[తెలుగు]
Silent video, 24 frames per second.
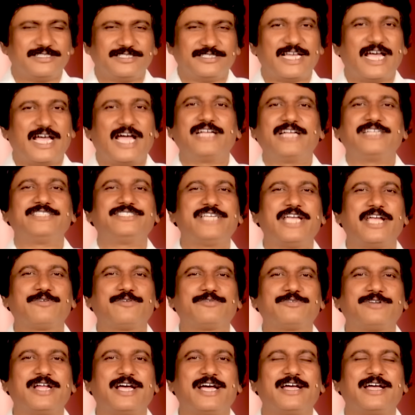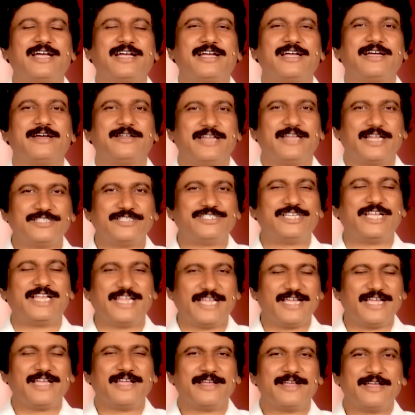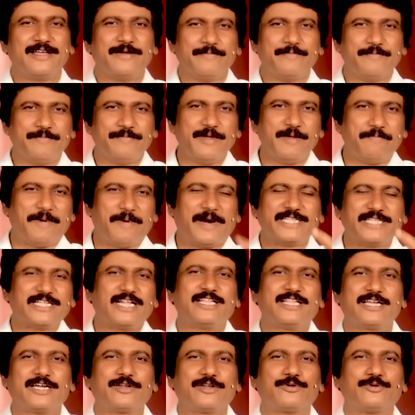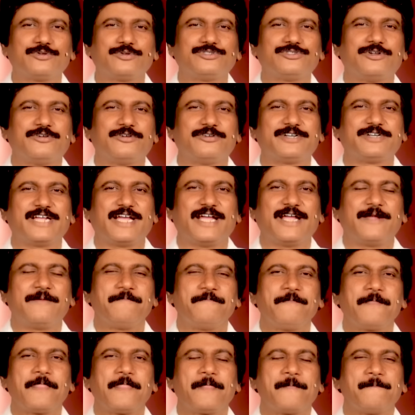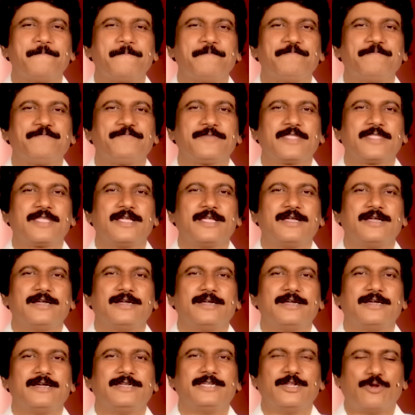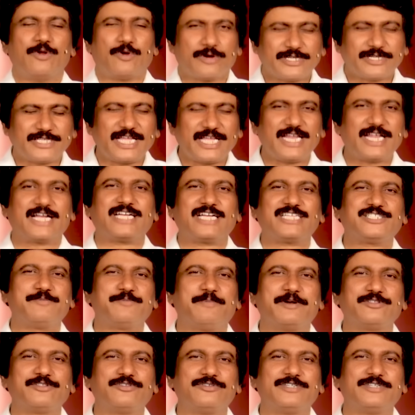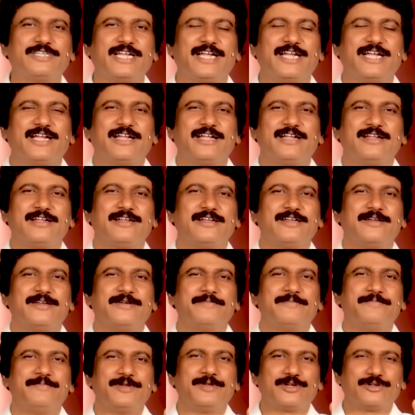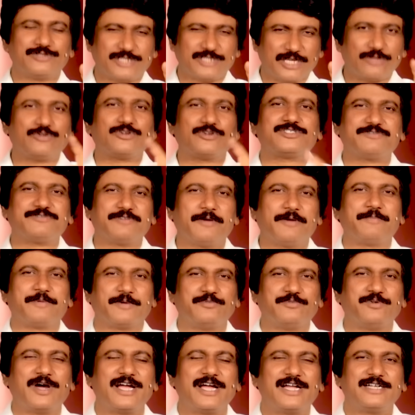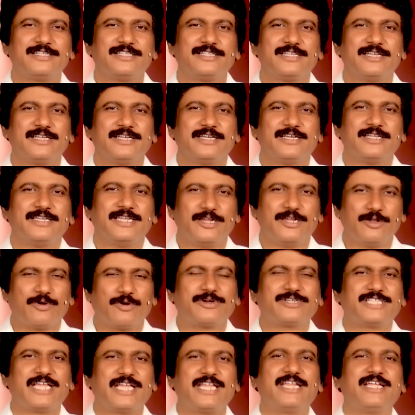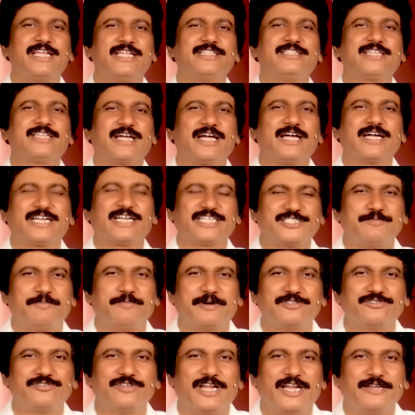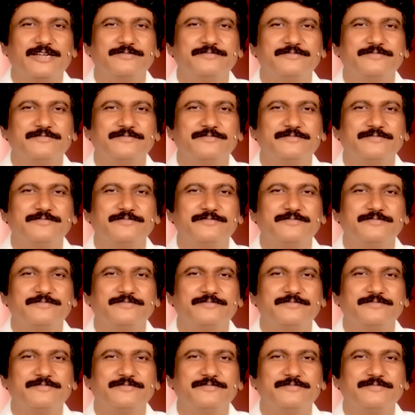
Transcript: సహాయం చేయకుండా నా చెల్లి మీ పాదాల దగ్గర కూర్చొని ఉంటే నేను ఒక్కదాన్నే కష్టపడుతుంటే మీకు సంతోషమా ప్రభా నేను ఒక్కదాన్నే ఇంతగా కష్టపడుతున్నాను